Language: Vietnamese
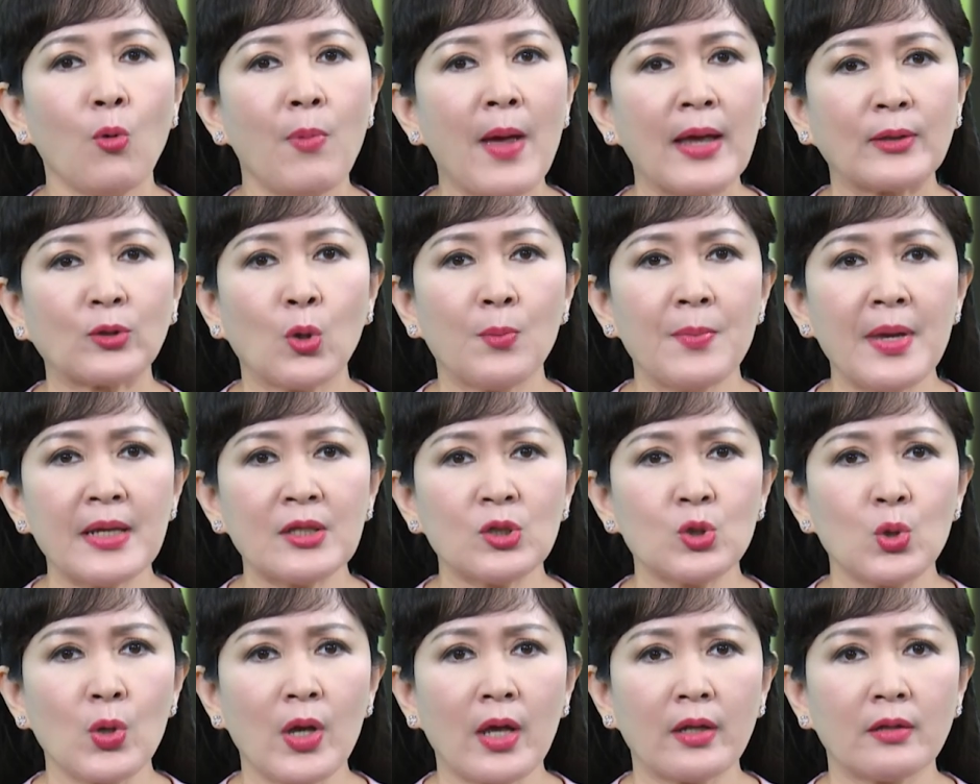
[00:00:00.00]
Bố mẹ tôi
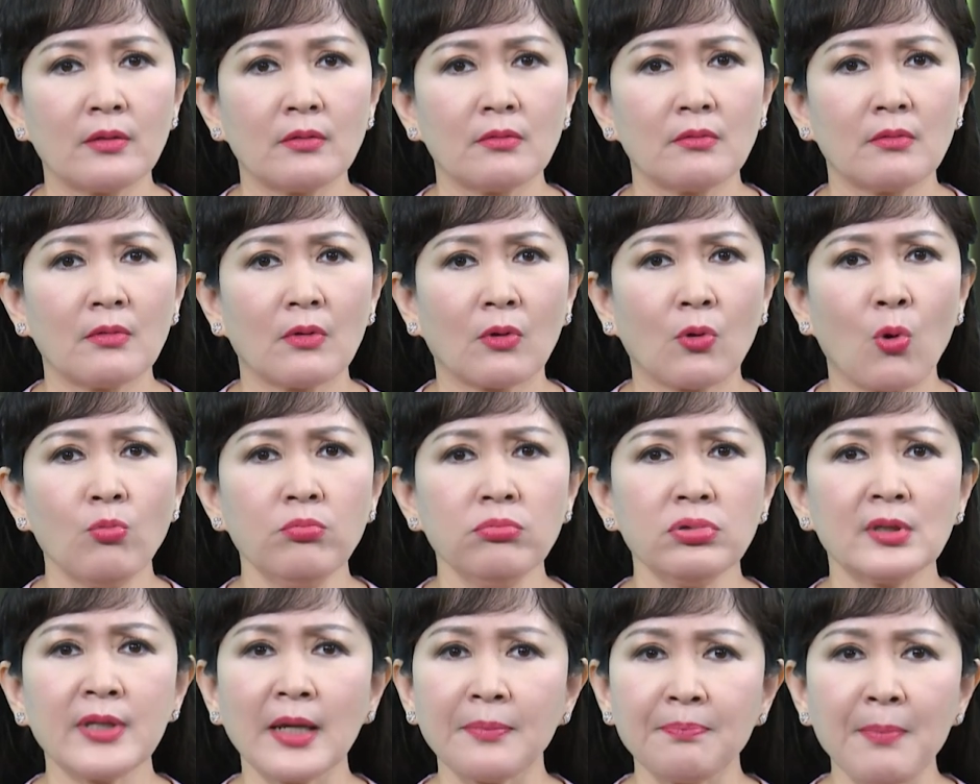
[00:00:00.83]
biết chuyện
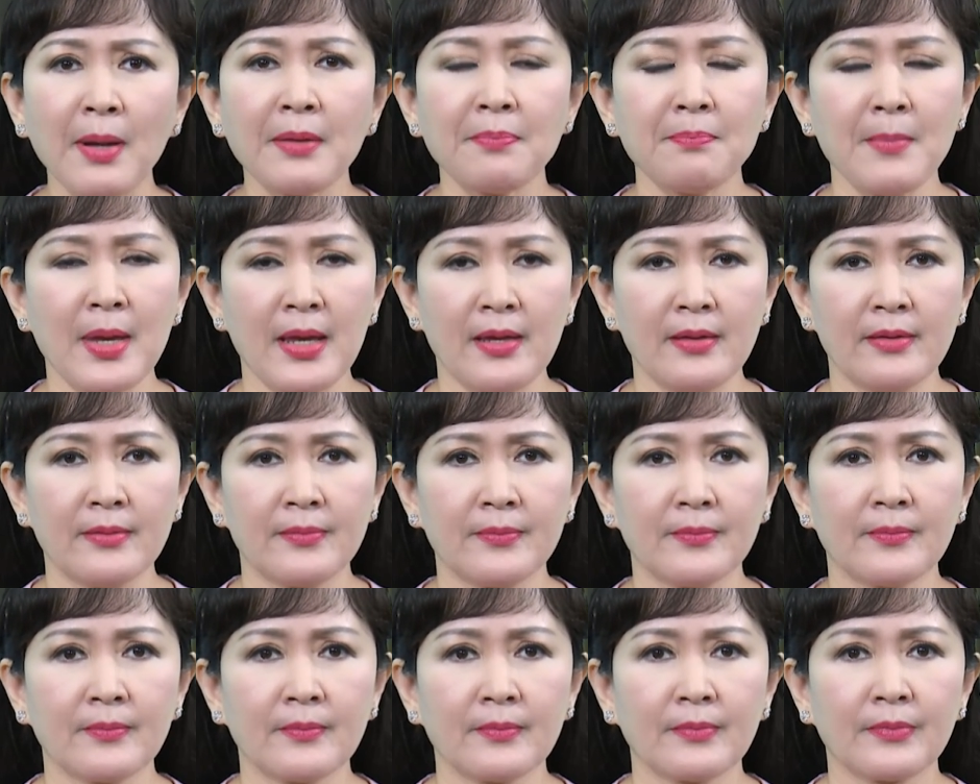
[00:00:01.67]
cũng rất bất bình,
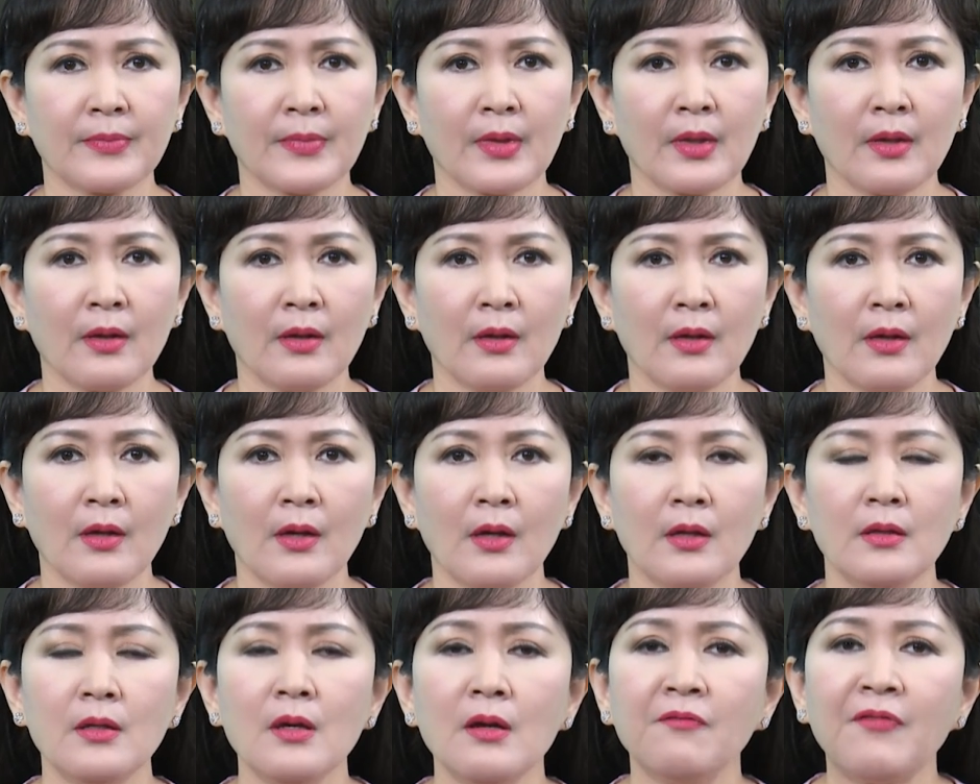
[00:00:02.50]

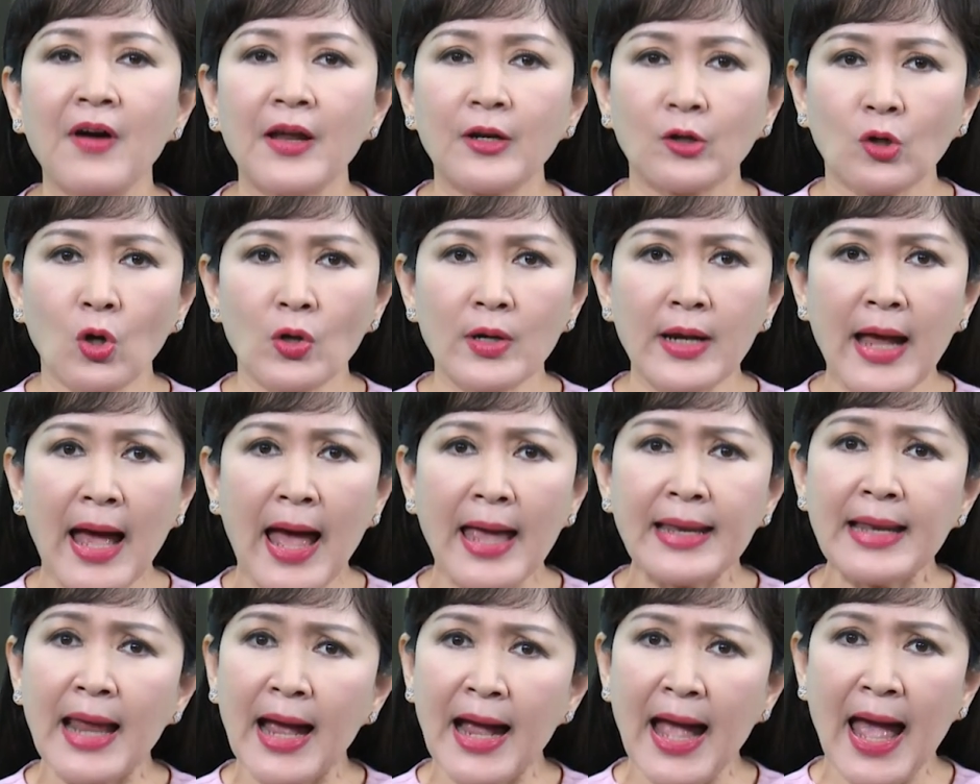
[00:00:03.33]
nhưng phận
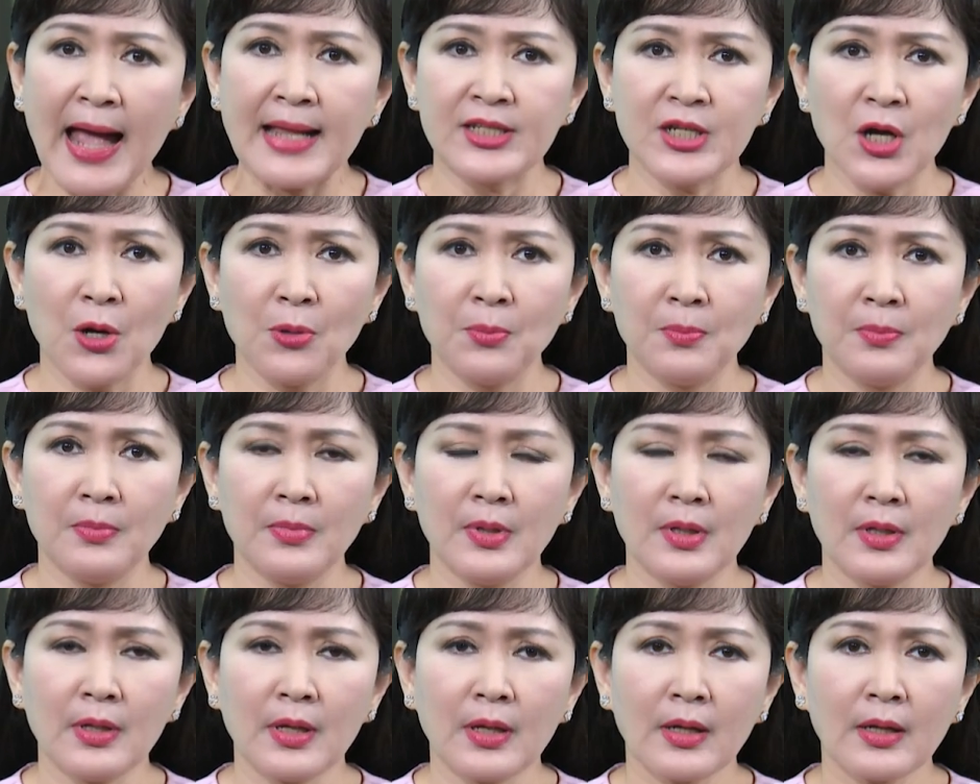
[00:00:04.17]
con gái đã gả chồng
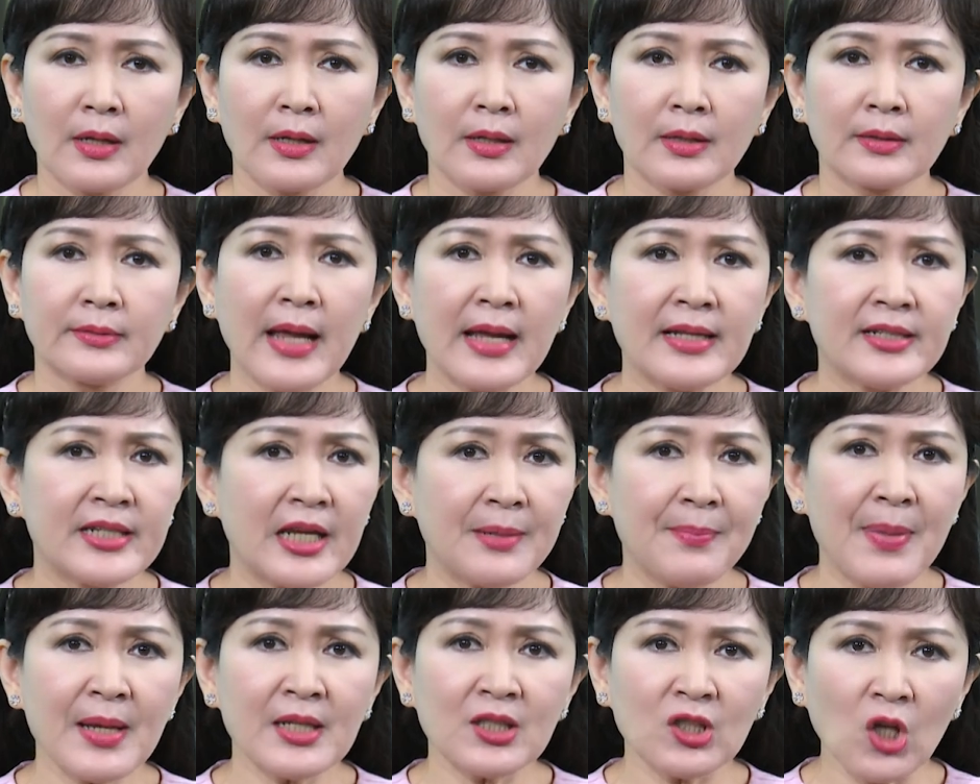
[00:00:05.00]

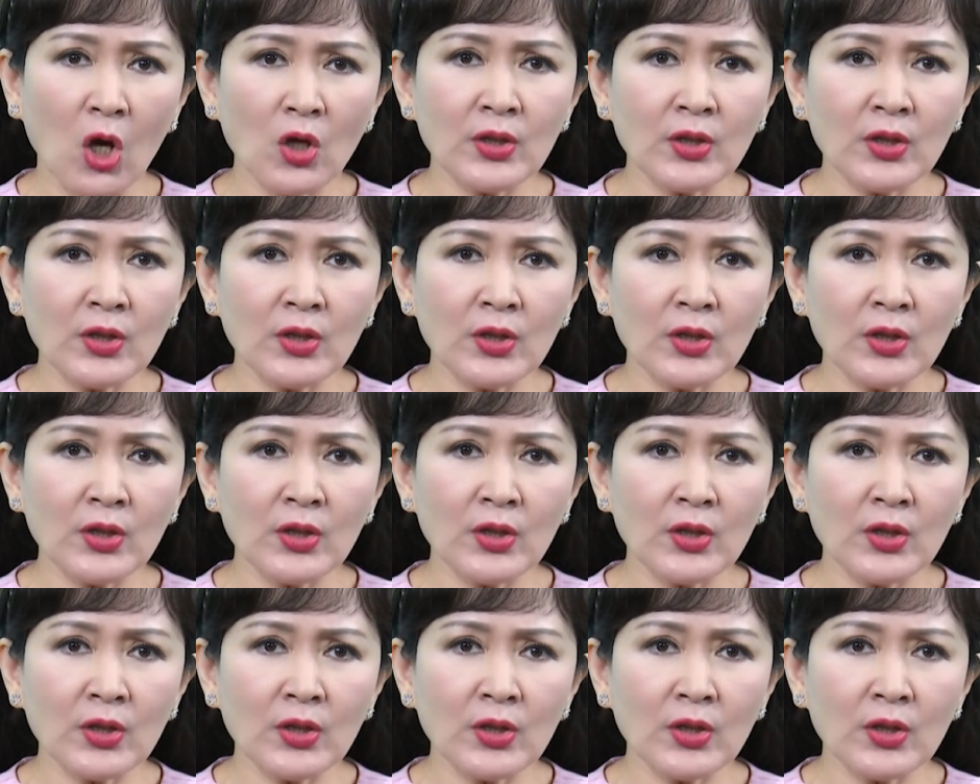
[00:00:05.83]
nên chỉ